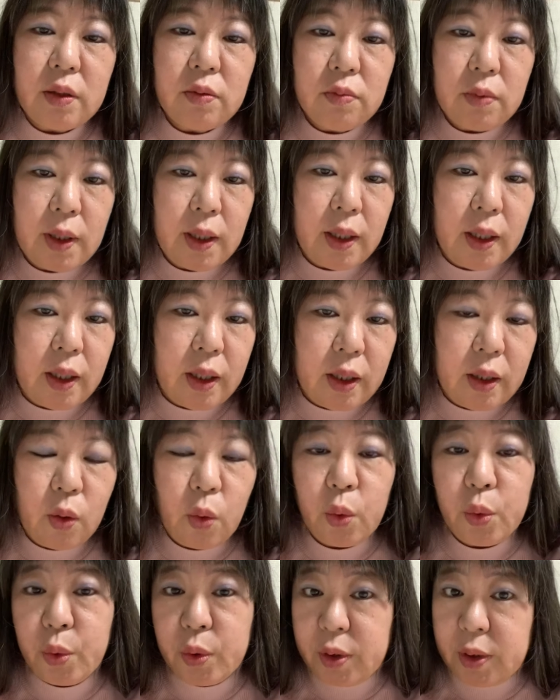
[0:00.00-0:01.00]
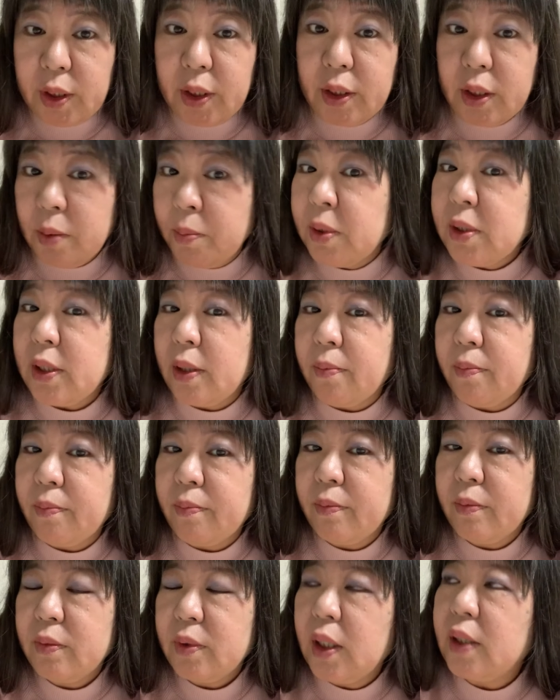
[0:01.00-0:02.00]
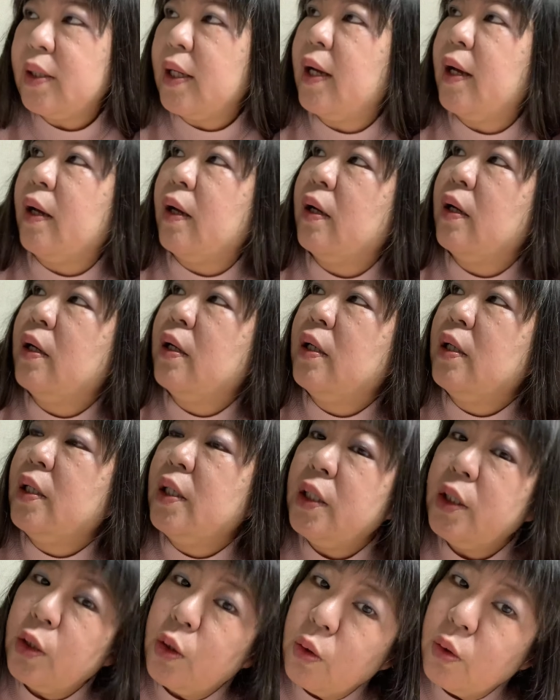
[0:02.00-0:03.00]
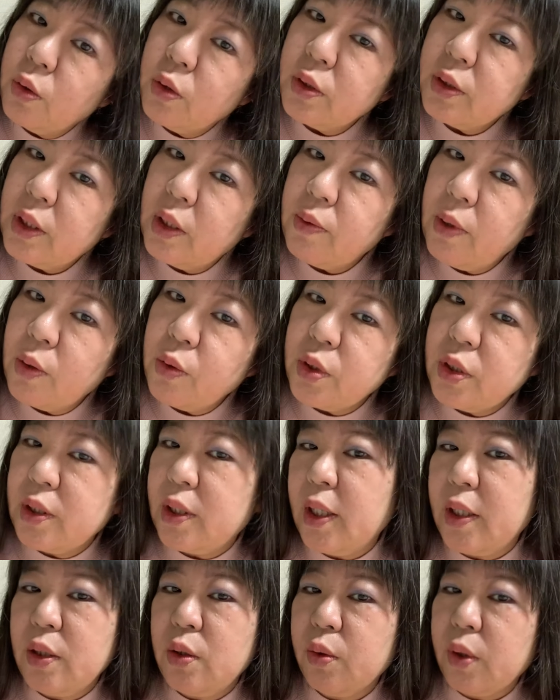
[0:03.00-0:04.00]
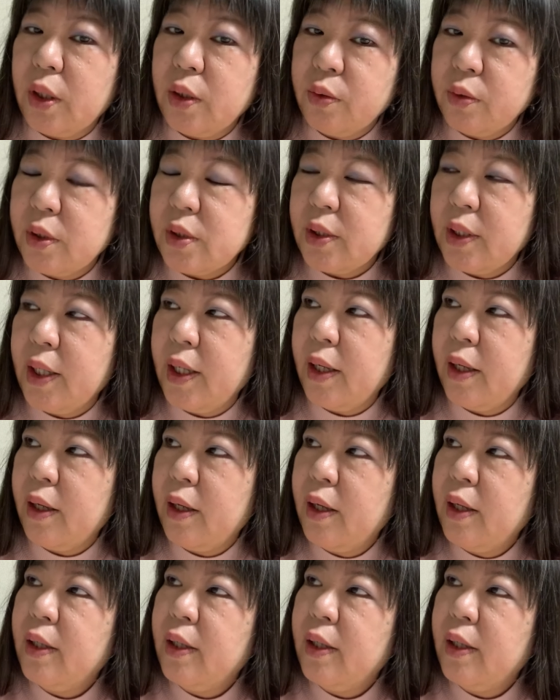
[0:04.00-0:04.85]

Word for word: んは王の時代にいません。ただ、人の世話をしたい人がいるんですね。